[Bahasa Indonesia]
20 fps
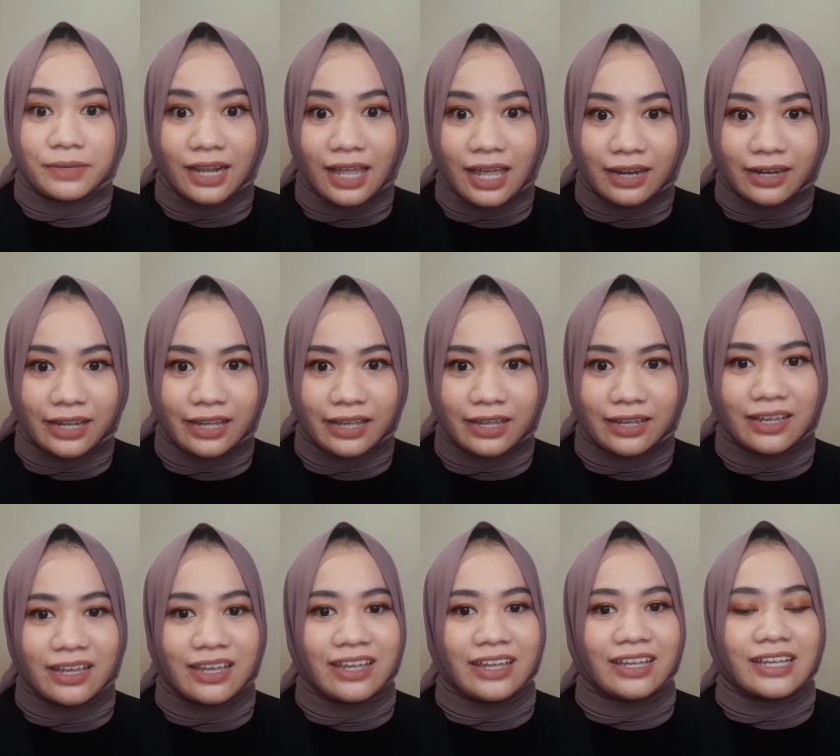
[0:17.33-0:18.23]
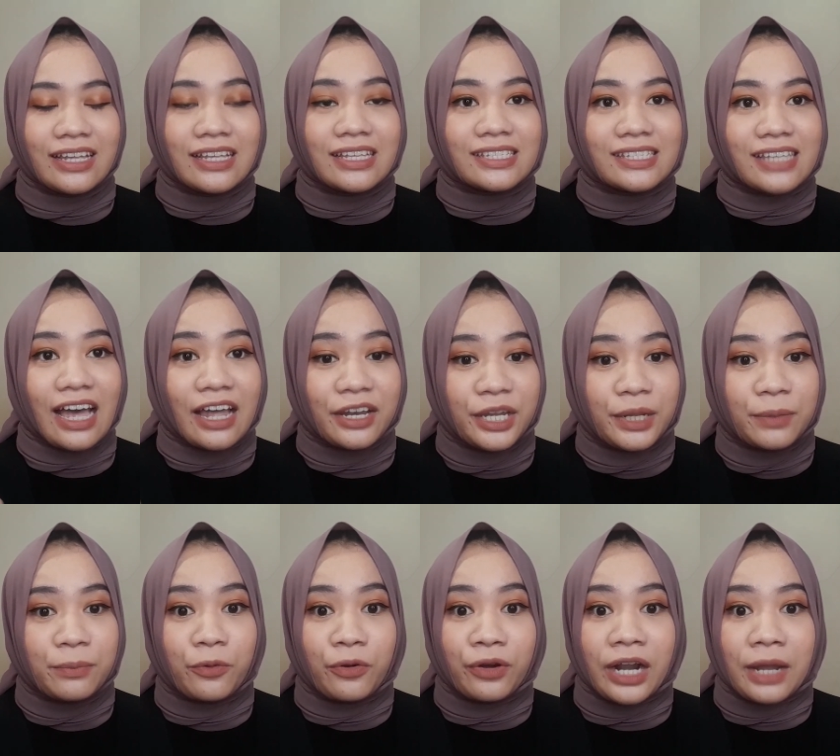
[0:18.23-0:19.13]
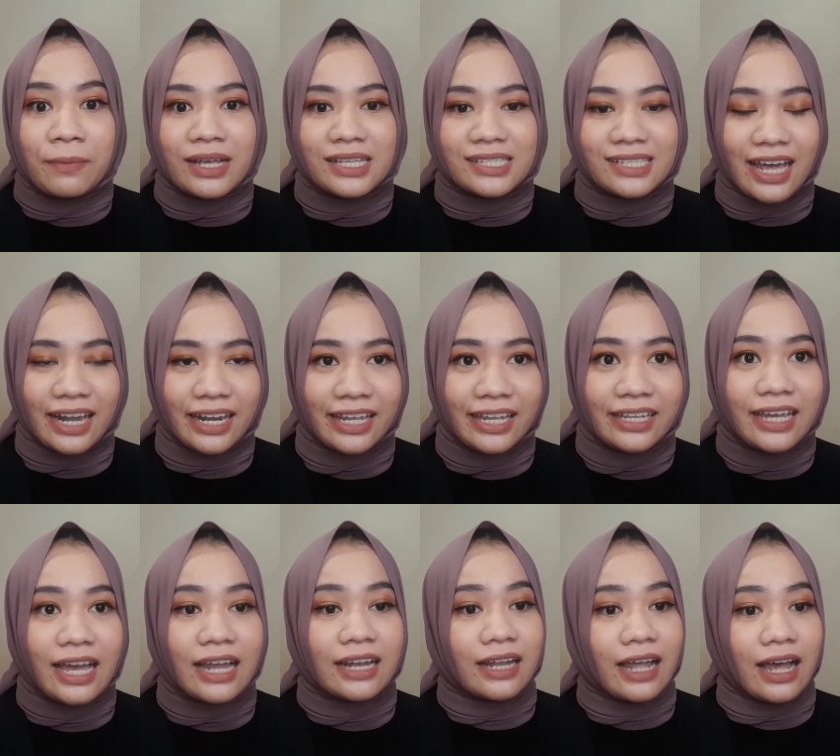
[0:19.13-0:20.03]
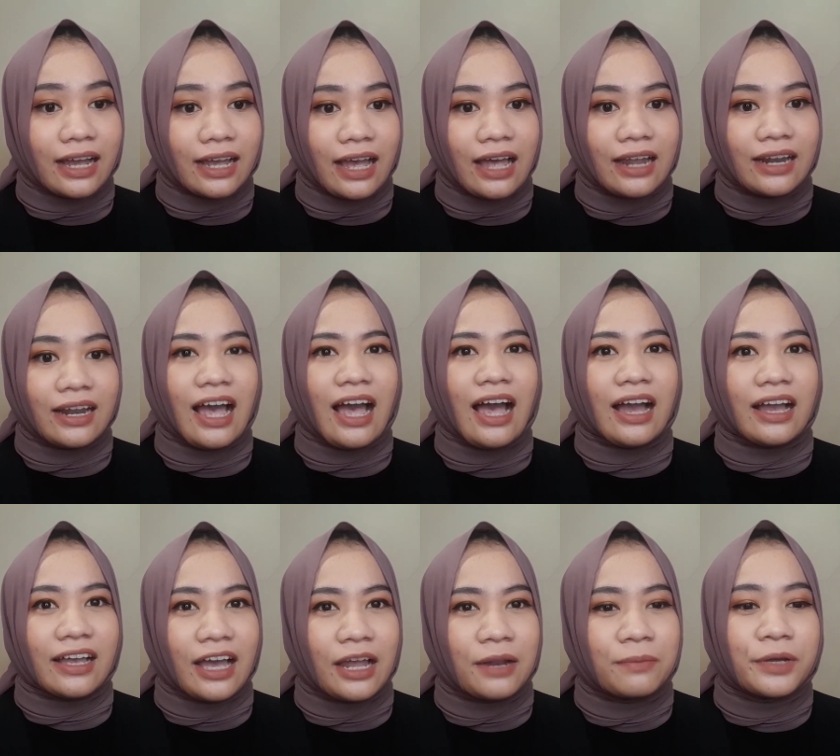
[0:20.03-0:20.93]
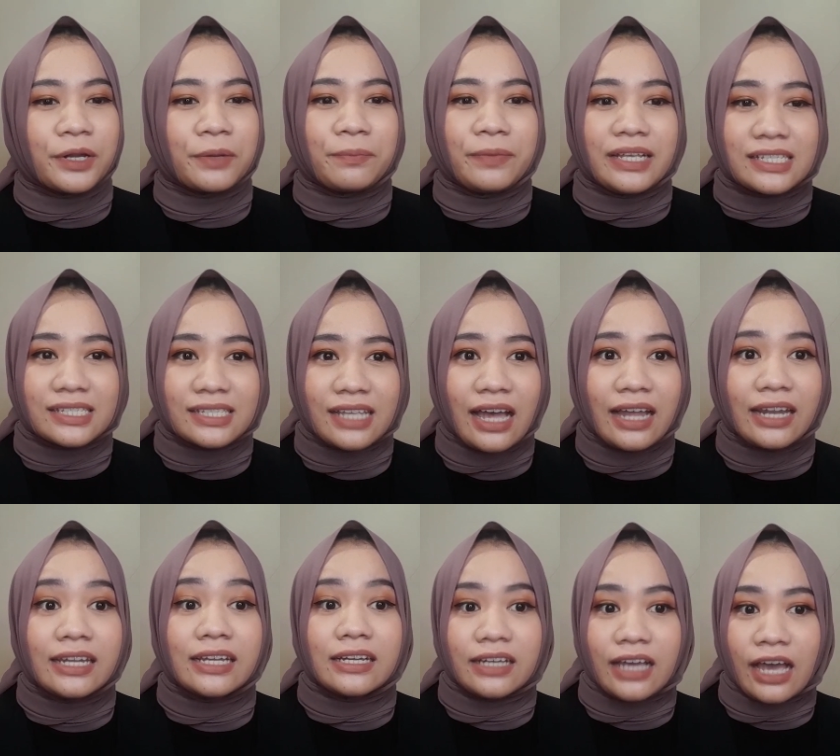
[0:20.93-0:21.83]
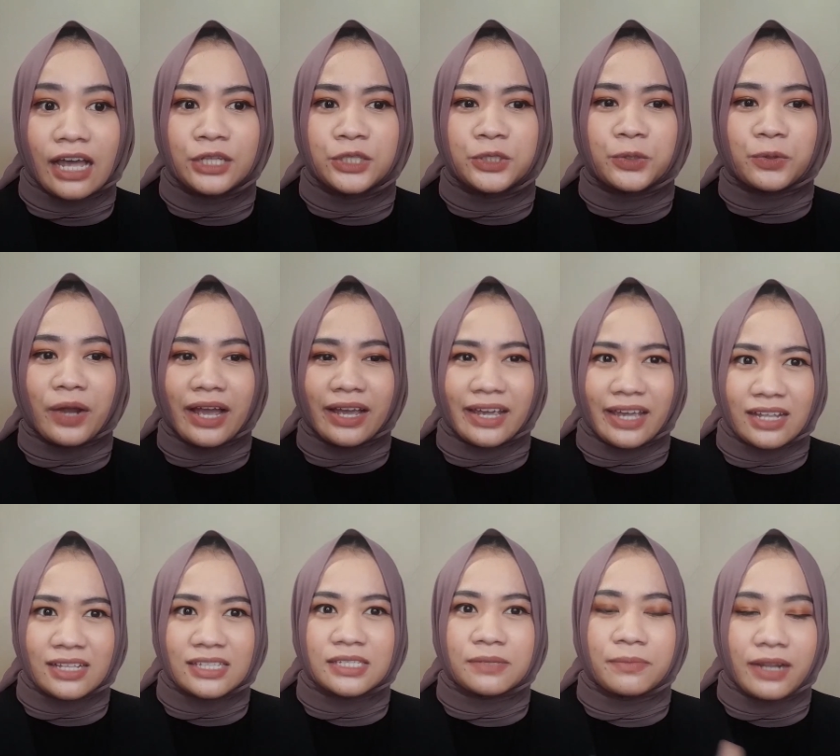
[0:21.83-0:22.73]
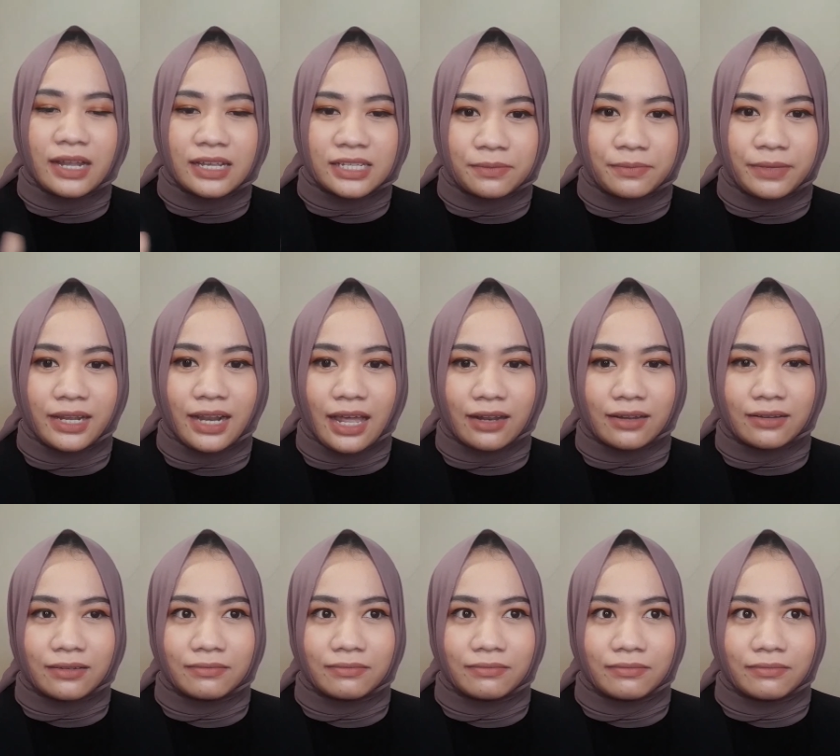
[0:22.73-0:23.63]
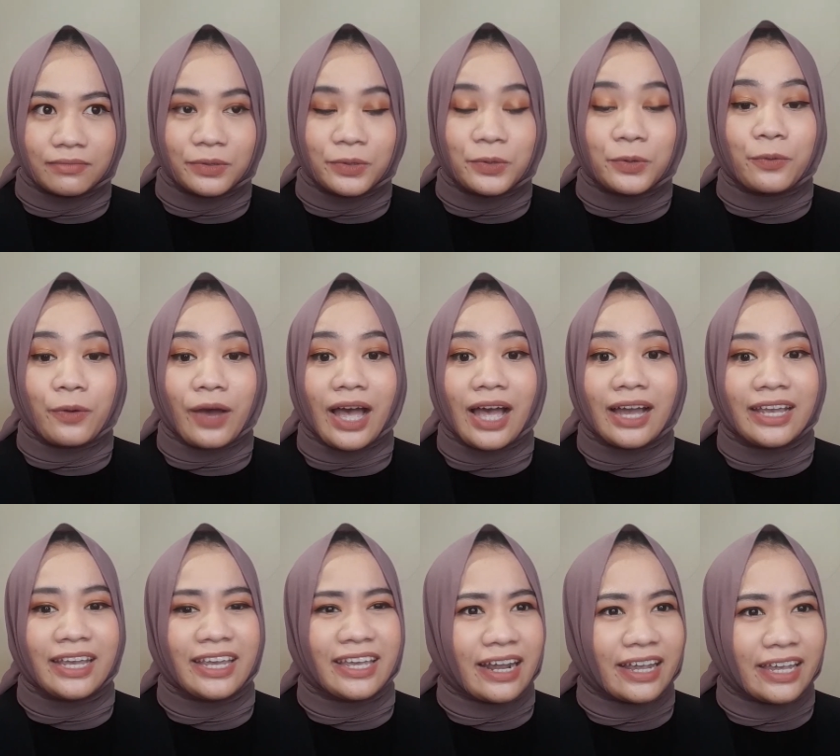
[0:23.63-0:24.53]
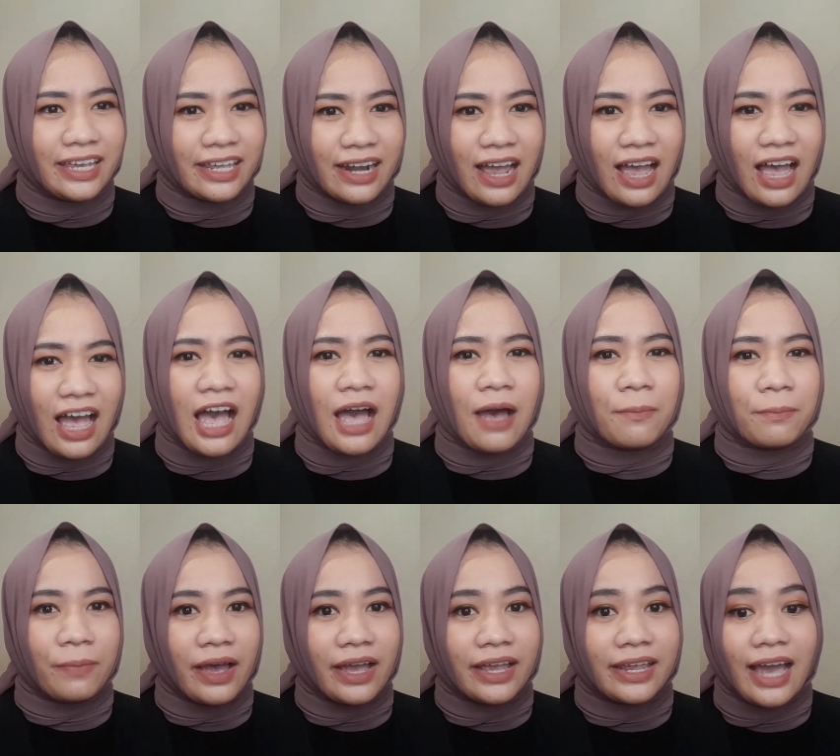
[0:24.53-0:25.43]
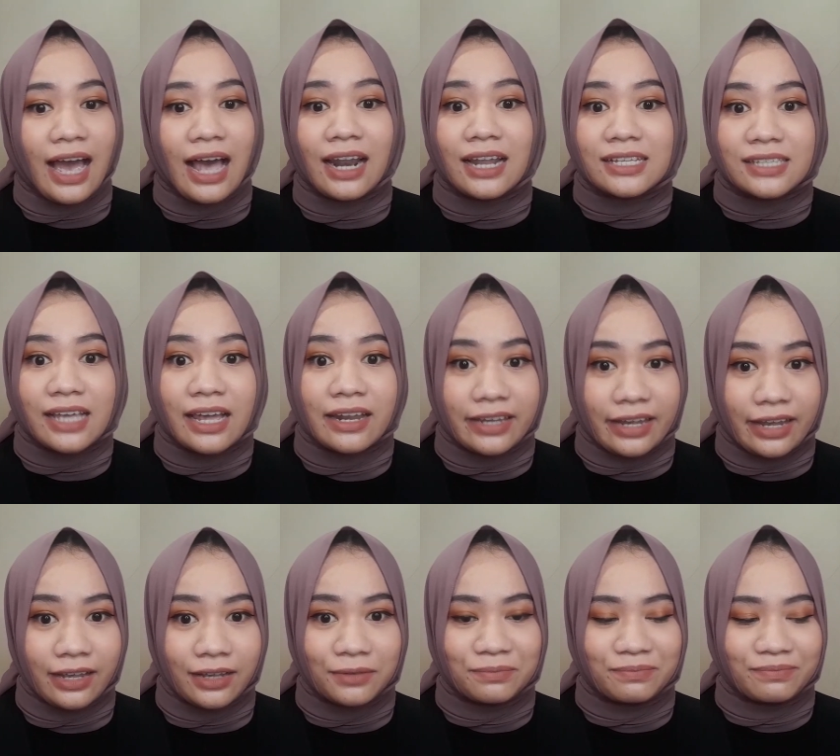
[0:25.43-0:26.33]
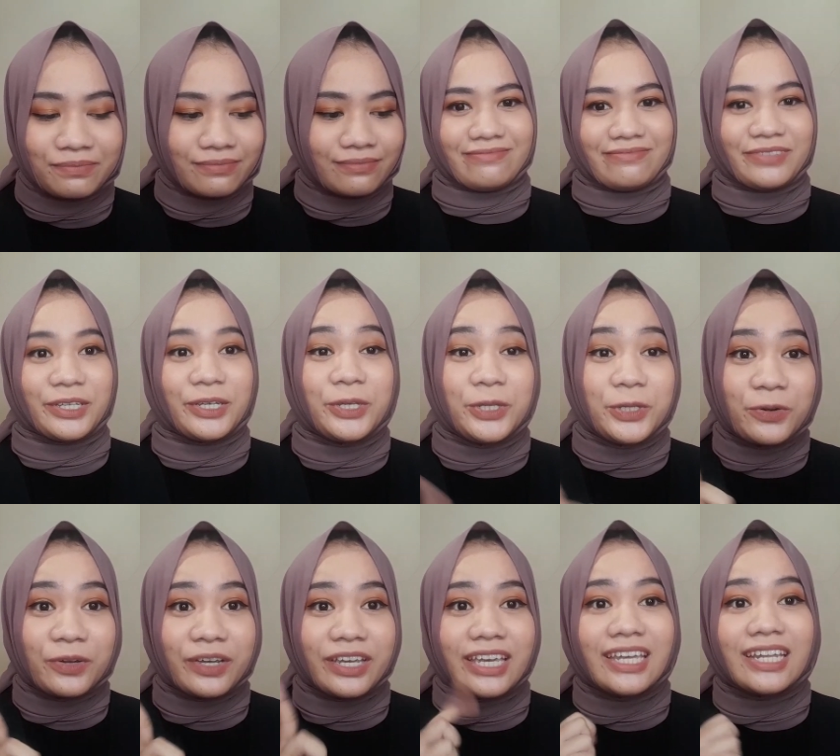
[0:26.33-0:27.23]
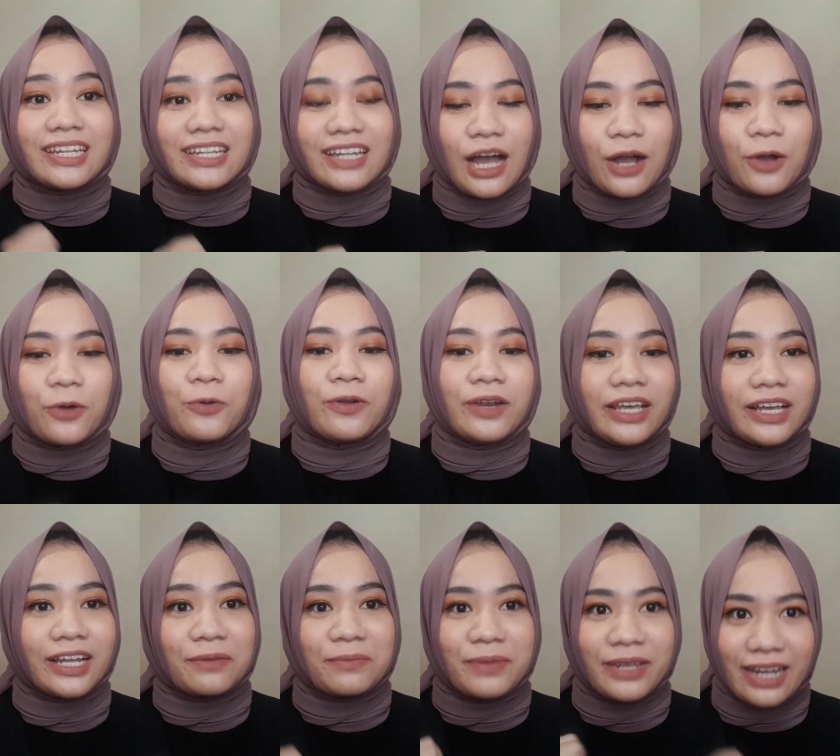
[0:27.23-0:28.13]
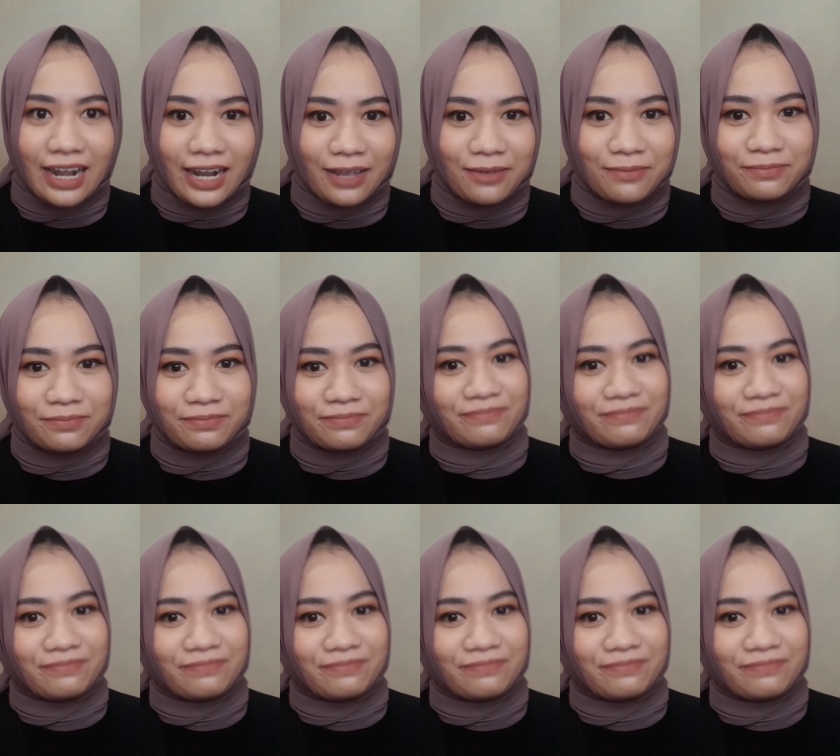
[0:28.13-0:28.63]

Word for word: nih. Sandi Purnamasari nyatakan akan berpisah dengan Juragan 99. Wah, kira-kira apa ya alasannya? Yuk kita kulik lebih dalam.